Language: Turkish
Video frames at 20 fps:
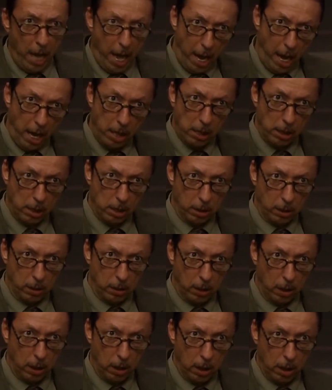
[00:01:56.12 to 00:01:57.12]
yere
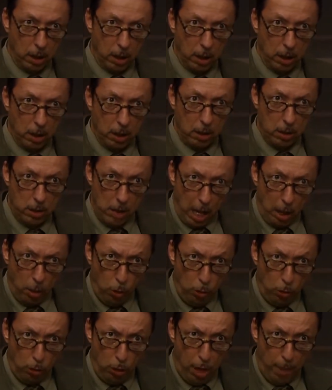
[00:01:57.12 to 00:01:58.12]
yığıldı.
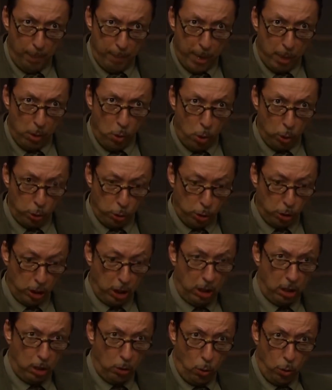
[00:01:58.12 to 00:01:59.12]
Zaloğlu'yla ben koştuk
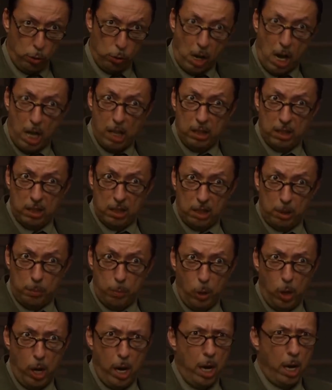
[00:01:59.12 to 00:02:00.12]
gittik onu
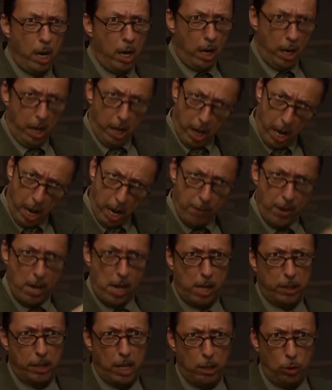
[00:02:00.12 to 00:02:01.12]
kaldırdık böyle eve
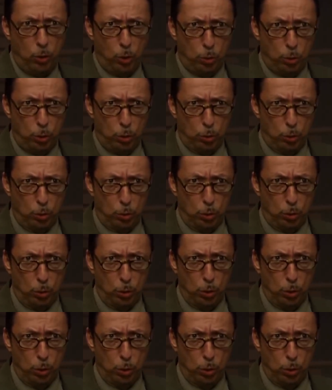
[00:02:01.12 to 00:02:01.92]
kadar götürdük.